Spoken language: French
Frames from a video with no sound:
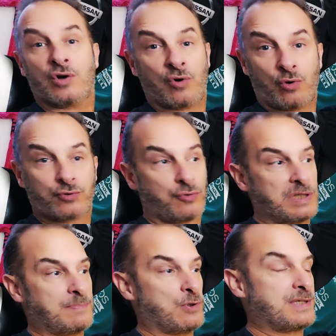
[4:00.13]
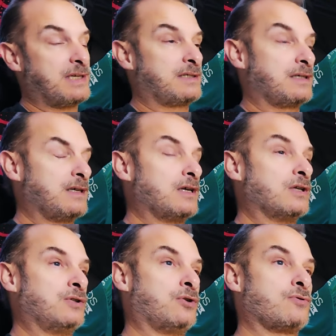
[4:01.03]
Grand Turismo 7
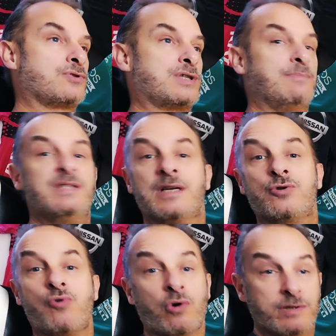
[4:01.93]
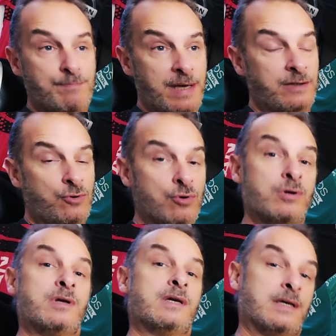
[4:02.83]
dans sa mise à jour Spec 2
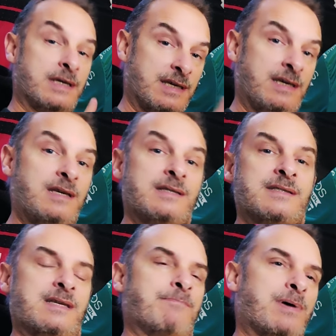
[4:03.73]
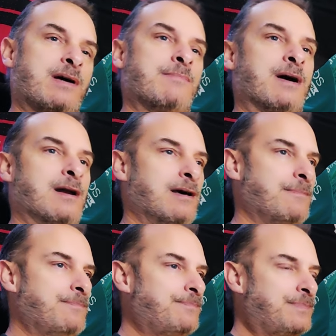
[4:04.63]
et c'est pas un mal.